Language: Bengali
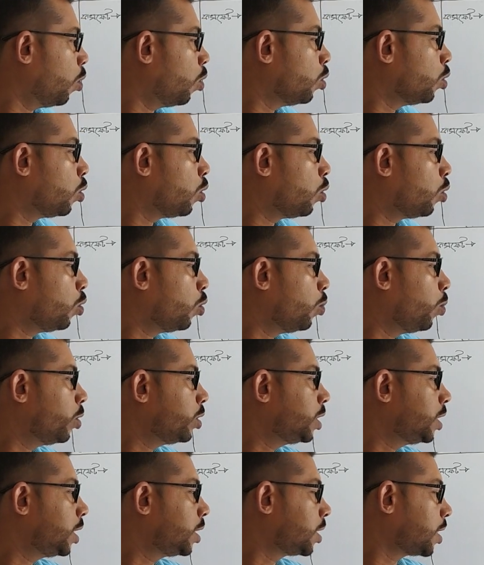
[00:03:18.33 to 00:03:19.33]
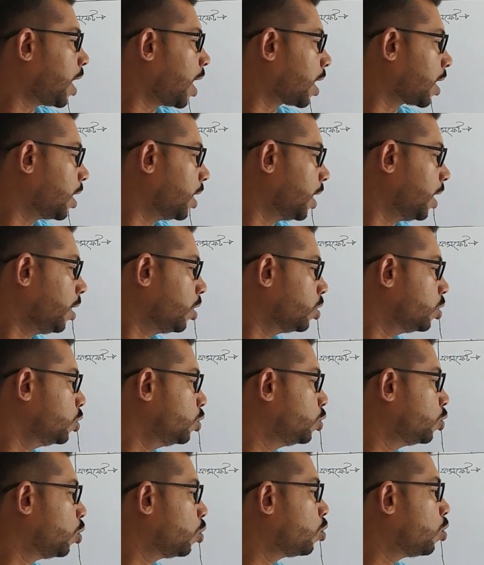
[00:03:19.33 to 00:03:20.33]
মৌল উপস্থিত থাকলে
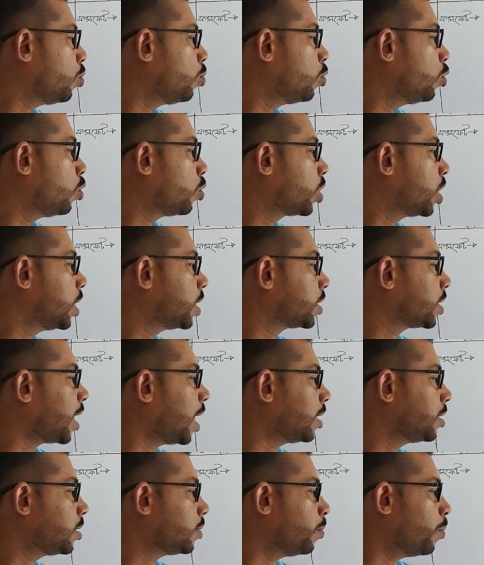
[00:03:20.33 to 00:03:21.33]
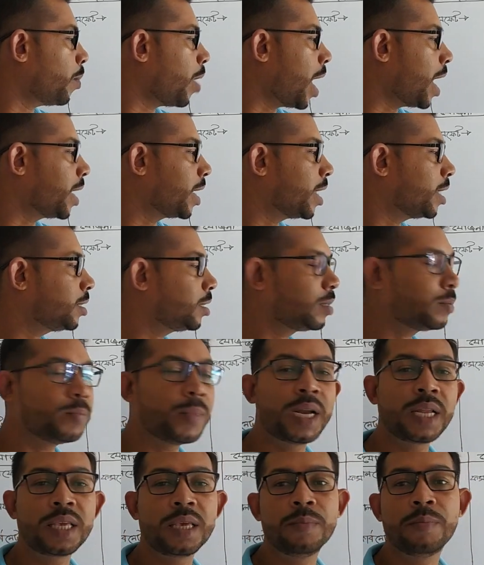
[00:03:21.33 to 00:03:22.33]
যৌগমূলকের চার্জ মাইনাস
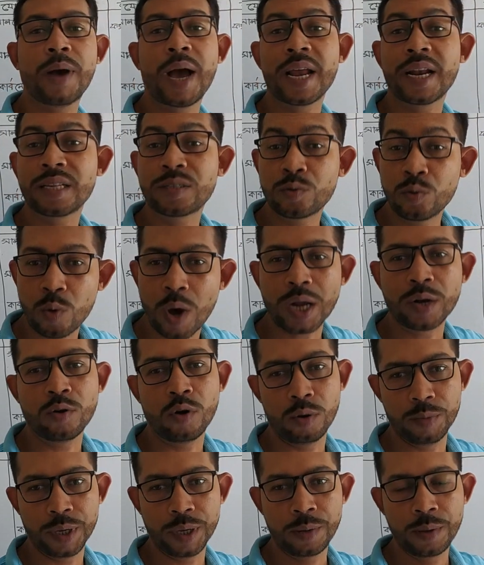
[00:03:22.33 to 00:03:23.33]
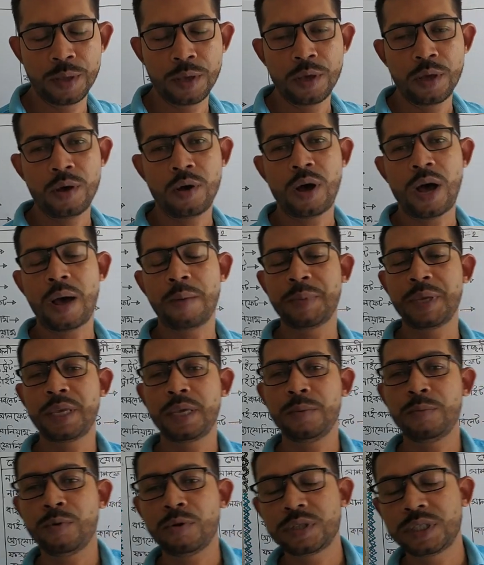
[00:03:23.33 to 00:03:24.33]
মানে কি মাইনাস ওয়ান হবে আমি
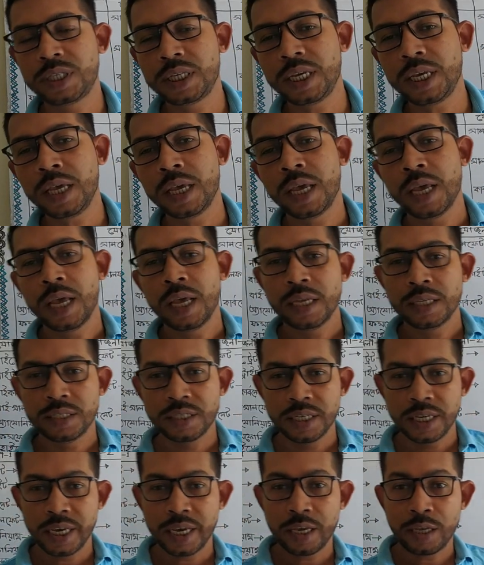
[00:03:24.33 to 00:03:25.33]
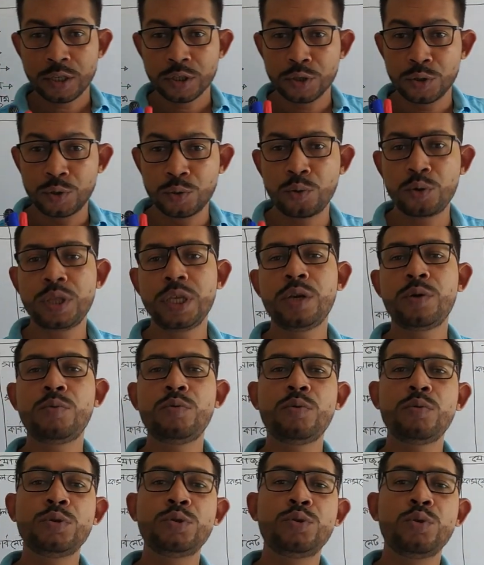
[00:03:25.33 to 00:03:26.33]
কি বলছি যে যদি
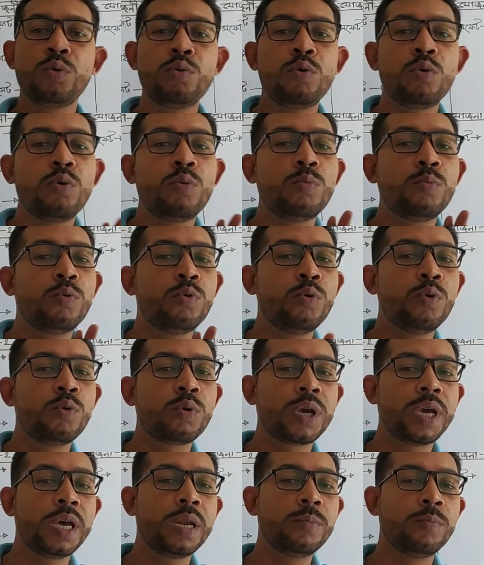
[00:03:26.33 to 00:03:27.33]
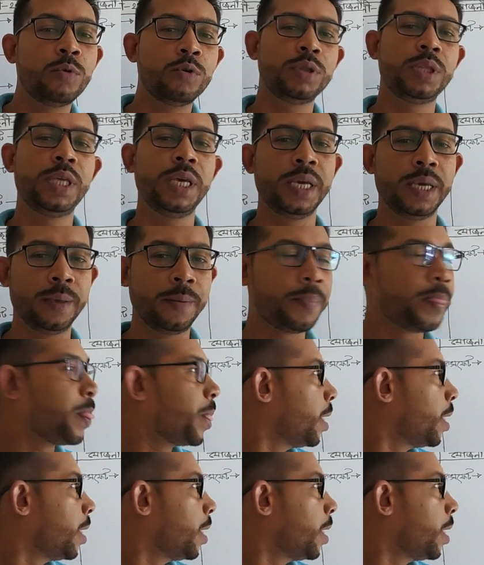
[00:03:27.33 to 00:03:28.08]
কোনো যৌগ মূলকের মধ্যে